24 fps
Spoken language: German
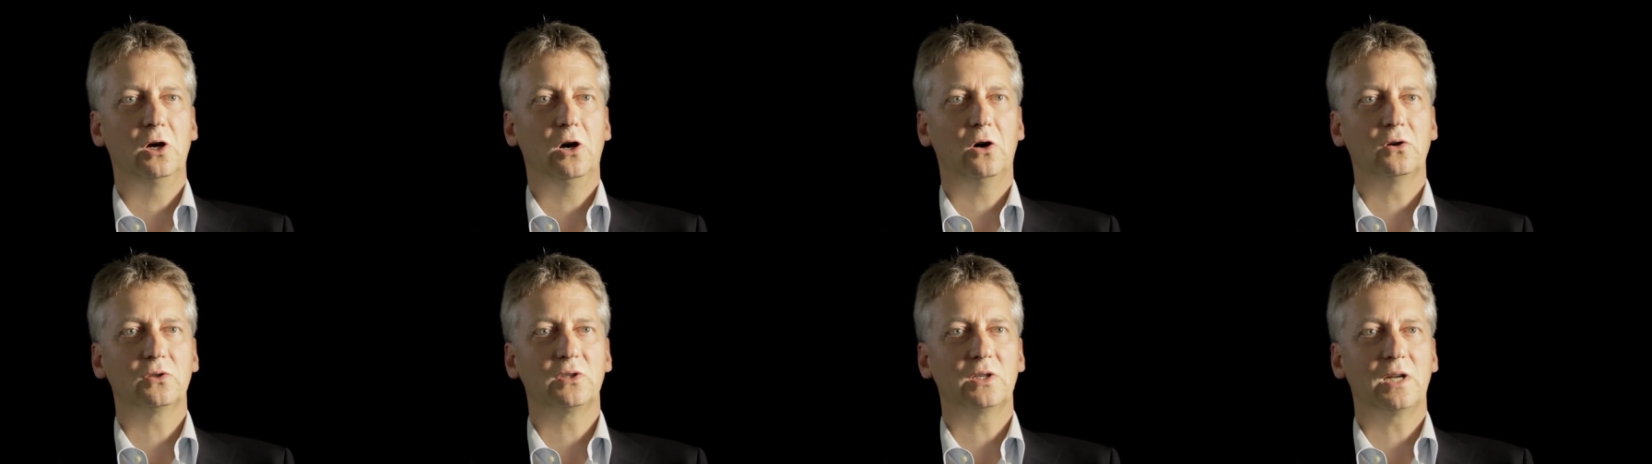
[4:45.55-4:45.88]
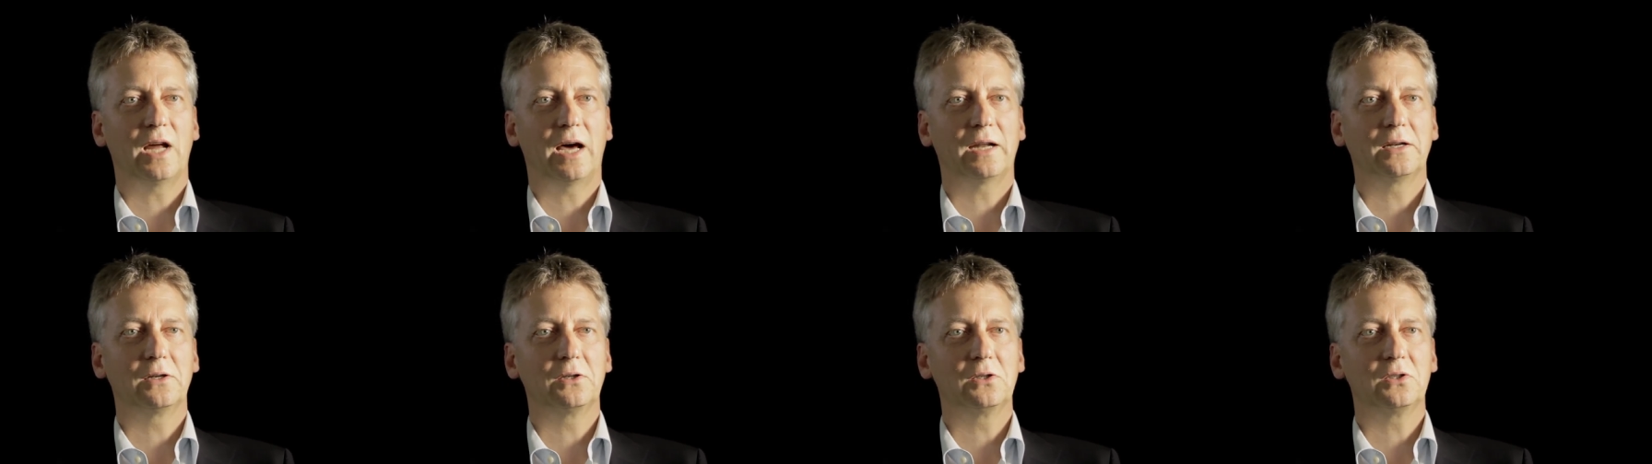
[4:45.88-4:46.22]
aus den
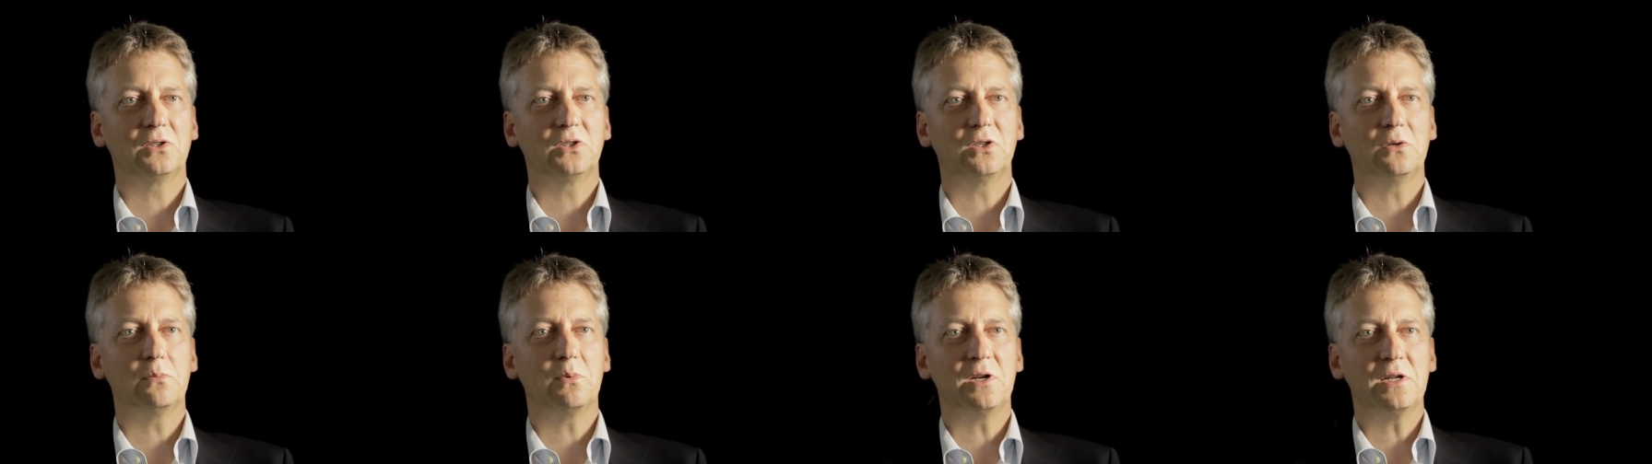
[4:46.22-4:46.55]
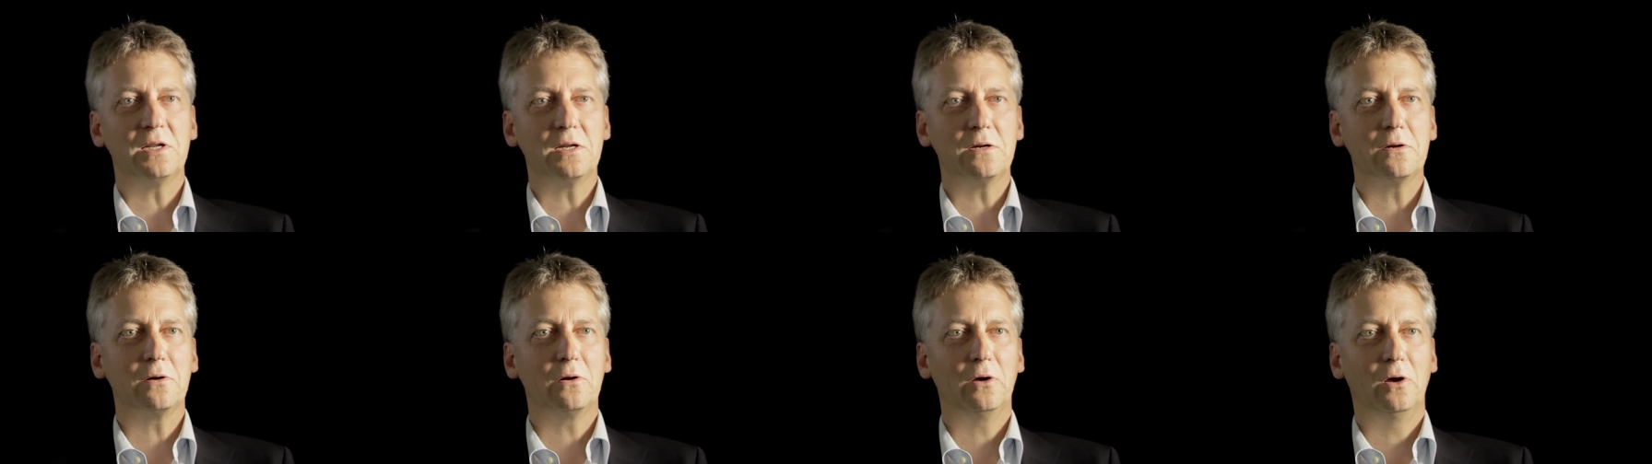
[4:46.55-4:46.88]
anderen
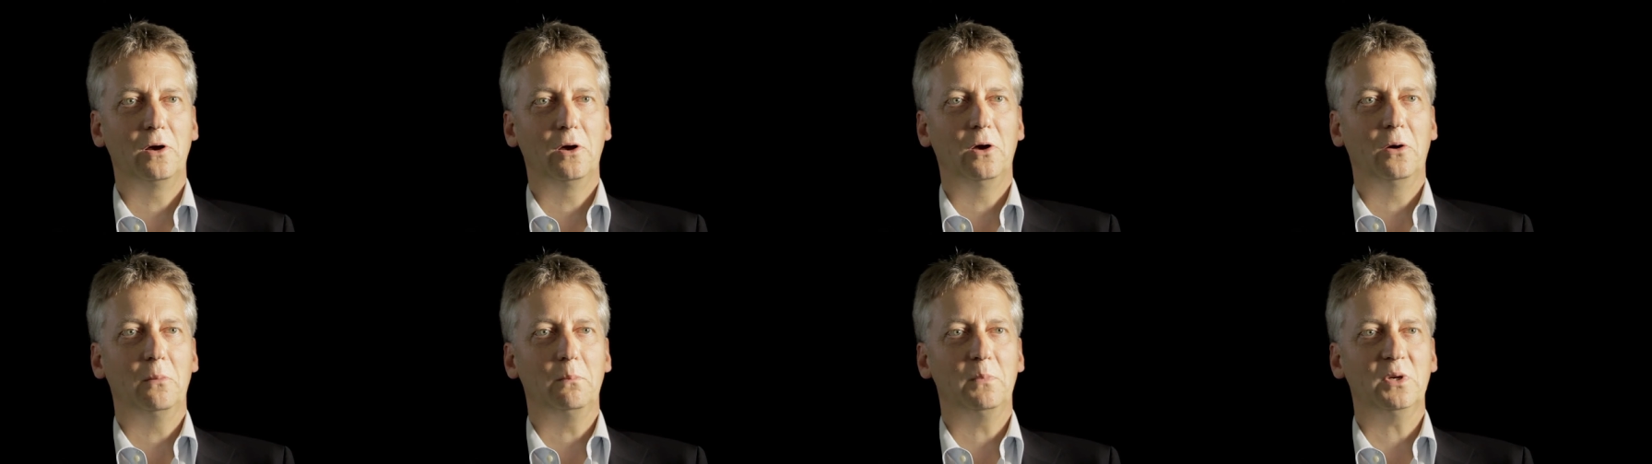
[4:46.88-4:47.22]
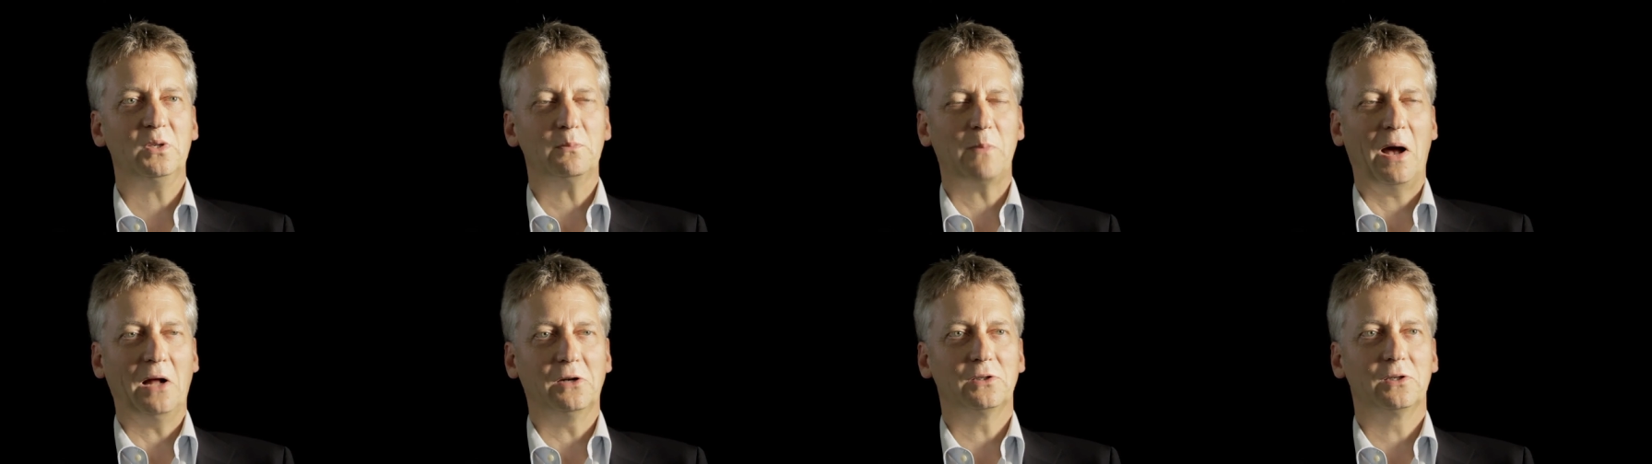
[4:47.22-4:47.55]
Disziplinen.
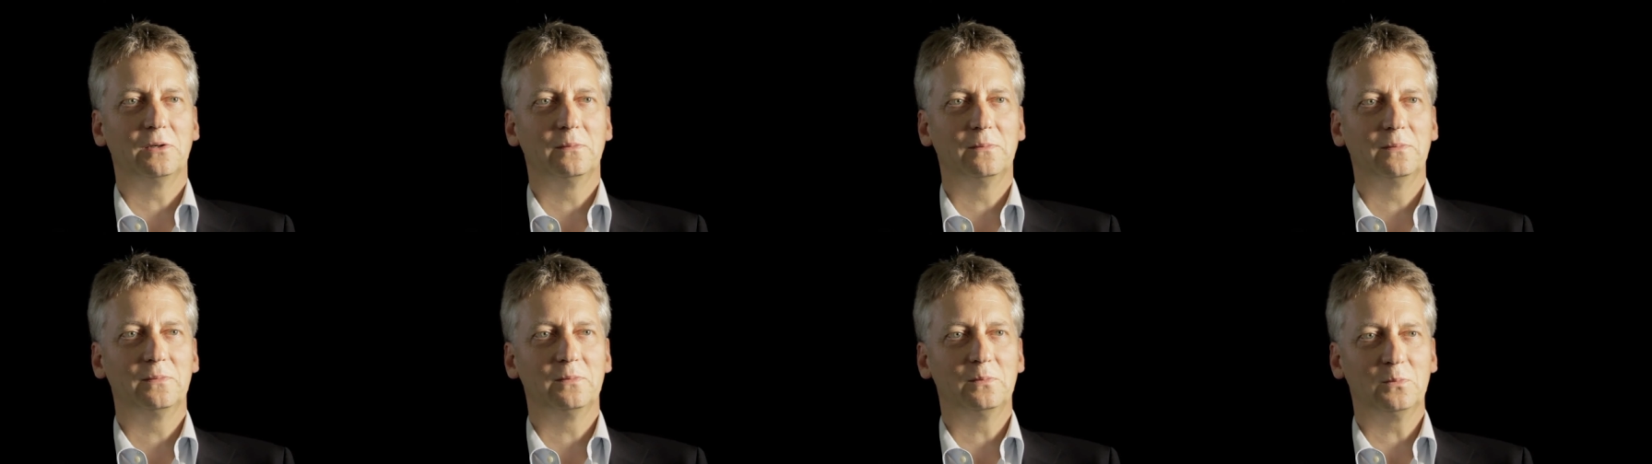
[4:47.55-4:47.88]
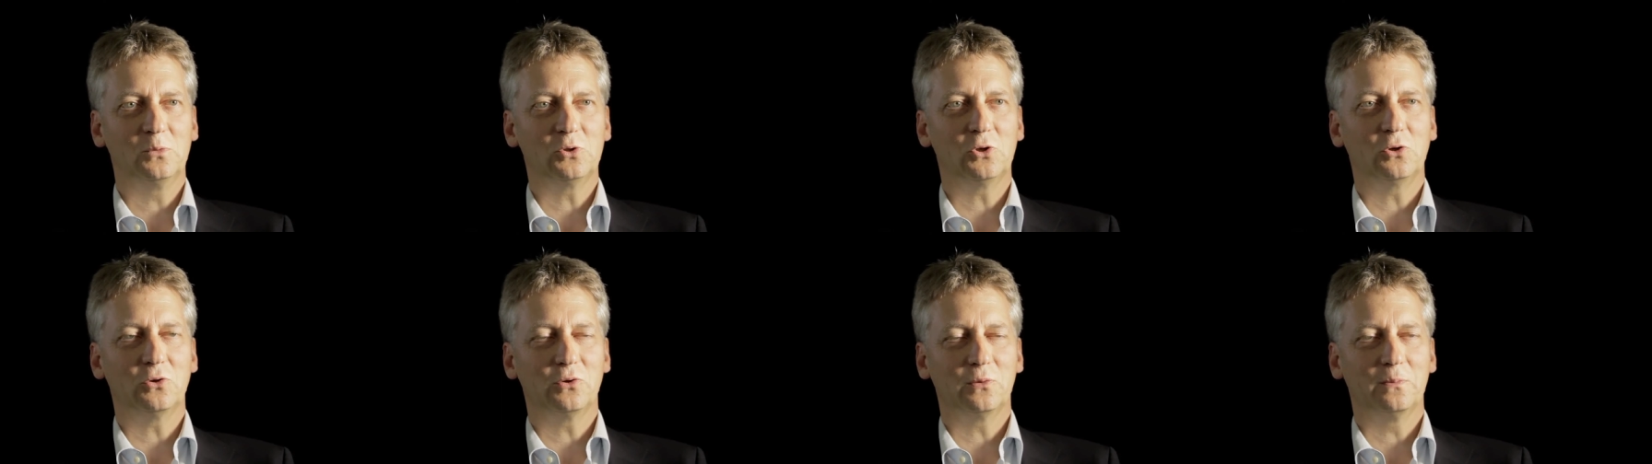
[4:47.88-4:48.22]
Bis bald.
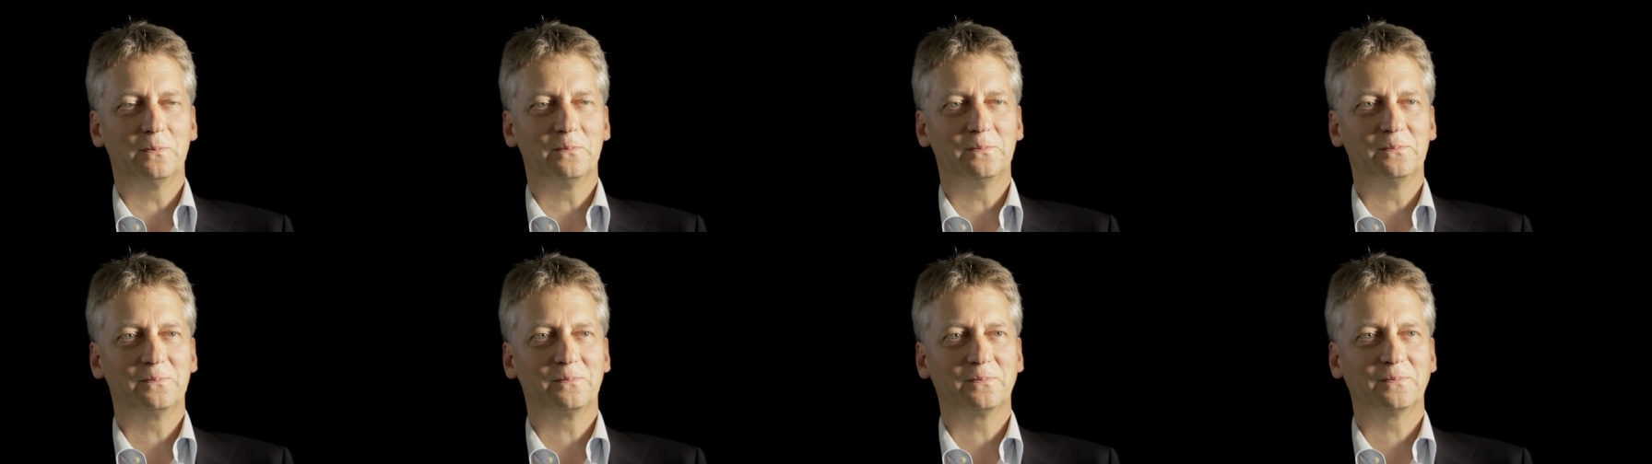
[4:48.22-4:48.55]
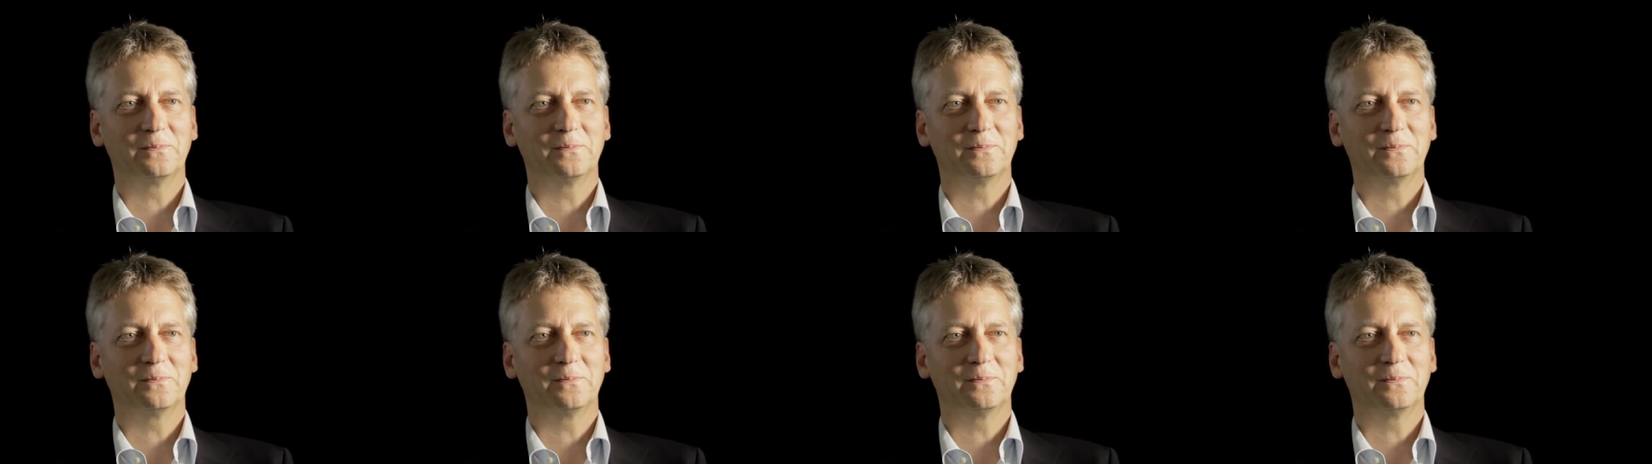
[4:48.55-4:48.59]
Tschüss.